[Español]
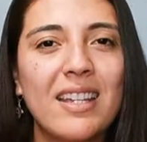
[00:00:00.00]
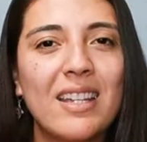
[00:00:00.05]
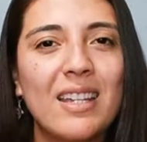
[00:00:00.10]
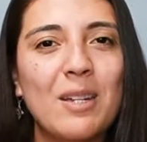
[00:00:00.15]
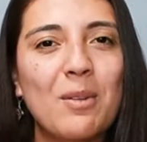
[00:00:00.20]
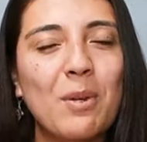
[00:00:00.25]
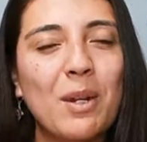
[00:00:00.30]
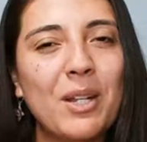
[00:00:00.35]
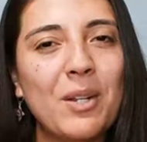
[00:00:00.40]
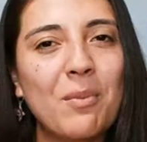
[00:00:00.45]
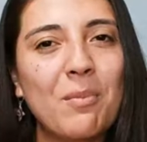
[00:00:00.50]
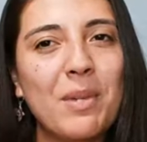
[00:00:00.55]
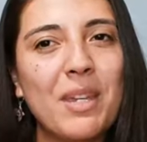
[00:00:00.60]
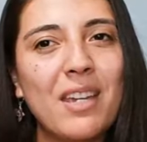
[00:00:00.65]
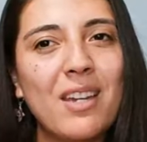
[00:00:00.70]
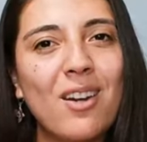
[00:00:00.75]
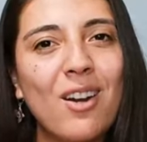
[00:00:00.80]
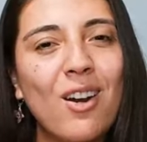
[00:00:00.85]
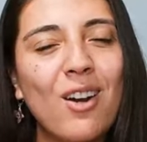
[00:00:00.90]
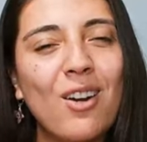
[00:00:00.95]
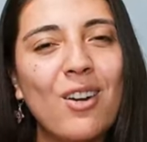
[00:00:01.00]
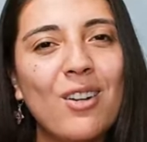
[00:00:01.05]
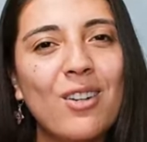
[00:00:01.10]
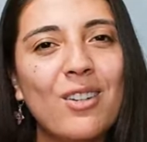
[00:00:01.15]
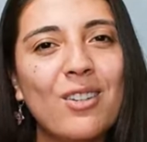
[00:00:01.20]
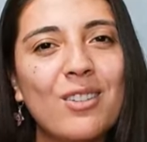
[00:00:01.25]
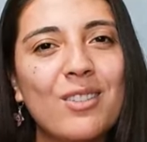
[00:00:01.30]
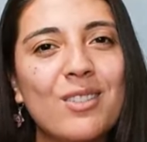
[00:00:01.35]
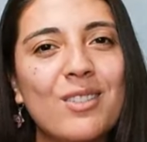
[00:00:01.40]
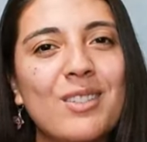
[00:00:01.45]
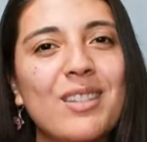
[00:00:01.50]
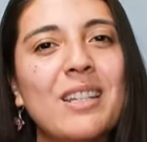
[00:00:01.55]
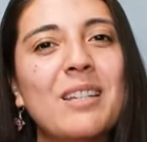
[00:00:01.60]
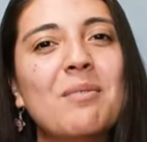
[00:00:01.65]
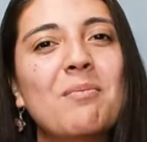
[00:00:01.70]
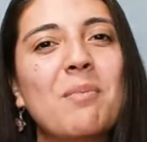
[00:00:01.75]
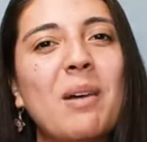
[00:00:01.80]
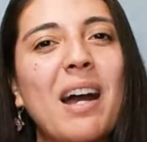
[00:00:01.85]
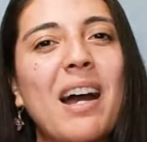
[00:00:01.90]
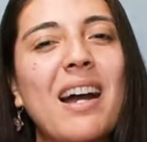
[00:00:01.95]
Y bueno, hijo
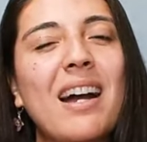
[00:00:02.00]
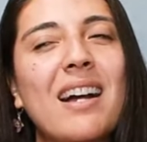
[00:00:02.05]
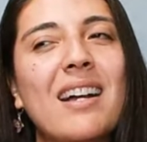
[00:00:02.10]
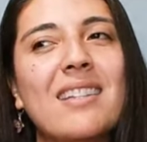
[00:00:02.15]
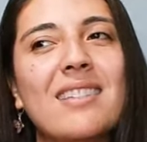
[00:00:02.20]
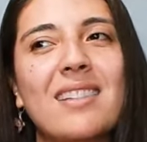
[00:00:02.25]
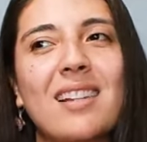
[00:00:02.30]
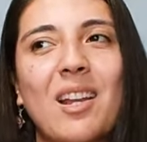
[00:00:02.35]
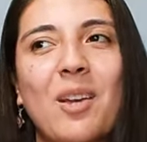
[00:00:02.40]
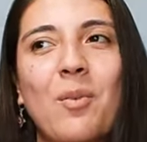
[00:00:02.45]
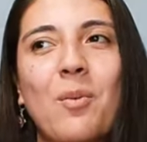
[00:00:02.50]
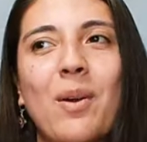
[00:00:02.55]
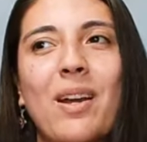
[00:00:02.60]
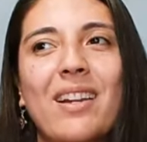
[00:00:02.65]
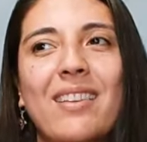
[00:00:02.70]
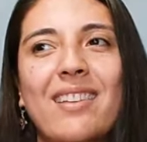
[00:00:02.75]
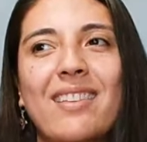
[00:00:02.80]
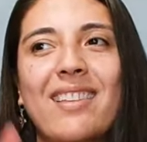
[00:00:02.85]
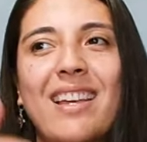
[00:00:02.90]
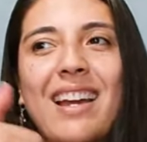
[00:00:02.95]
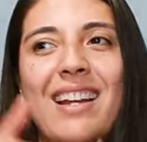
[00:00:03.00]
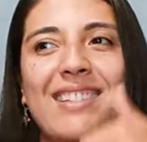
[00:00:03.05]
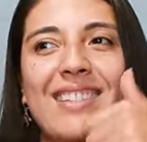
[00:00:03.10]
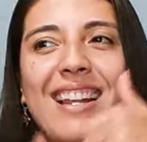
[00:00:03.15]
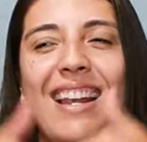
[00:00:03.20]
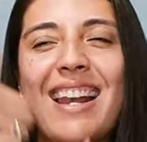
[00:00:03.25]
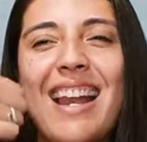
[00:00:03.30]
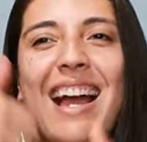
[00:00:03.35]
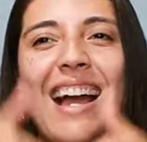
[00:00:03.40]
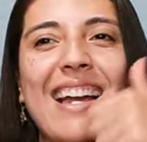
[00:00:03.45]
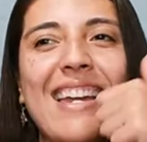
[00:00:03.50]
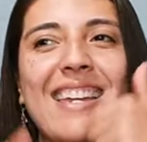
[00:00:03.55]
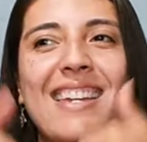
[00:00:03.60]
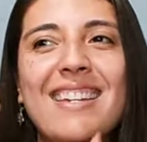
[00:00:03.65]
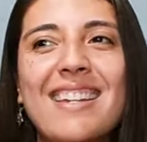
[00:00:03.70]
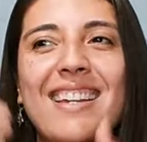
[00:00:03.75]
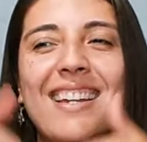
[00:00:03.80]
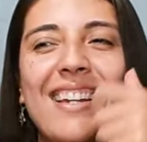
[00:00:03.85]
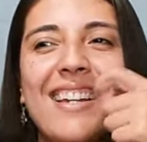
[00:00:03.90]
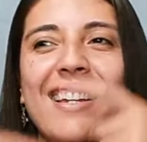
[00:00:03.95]
sin más, recuerden dejar ese
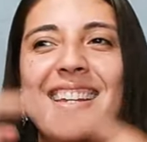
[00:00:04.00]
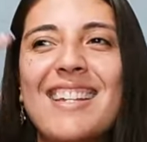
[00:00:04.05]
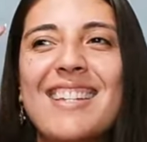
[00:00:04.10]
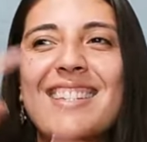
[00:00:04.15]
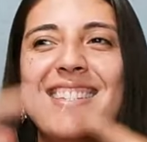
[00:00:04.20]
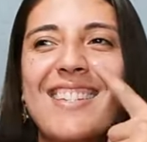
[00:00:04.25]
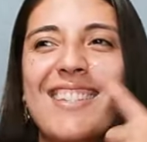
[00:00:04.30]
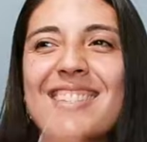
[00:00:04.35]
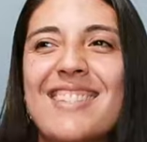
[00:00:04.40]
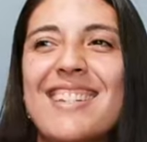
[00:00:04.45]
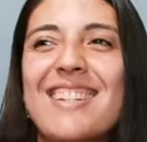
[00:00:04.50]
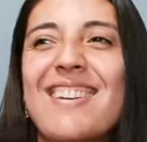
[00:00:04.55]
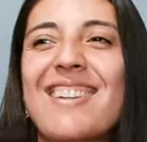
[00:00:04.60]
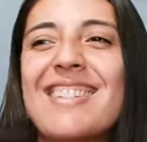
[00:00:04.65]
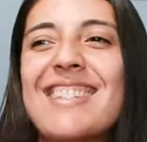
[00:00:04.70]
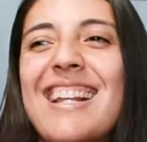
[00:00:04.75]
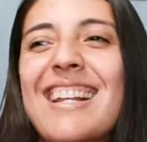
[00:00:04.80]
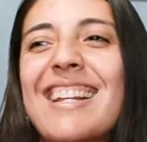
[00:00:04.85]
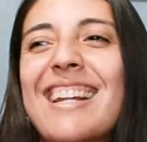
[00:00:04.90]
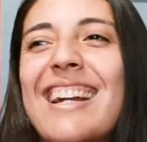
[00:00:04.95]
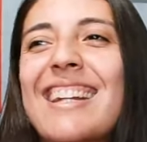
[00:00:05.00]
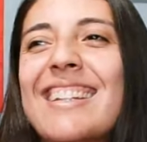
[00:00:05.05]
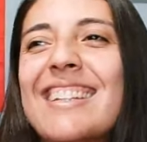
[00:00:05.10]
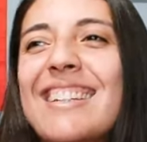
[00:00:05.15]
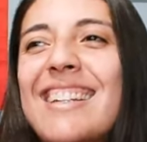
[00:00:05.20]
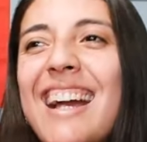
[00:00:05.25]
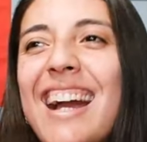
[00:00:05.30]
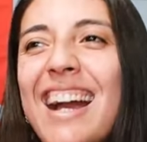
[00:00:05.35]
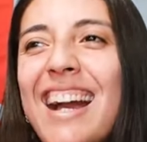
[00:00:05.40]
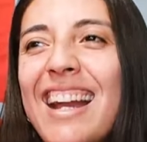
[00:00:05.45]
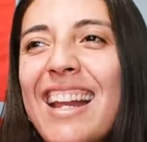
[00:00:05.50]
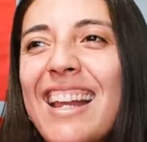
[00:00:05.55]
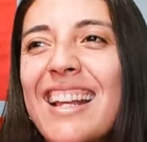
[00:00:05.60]
like, suscríbanse al canal,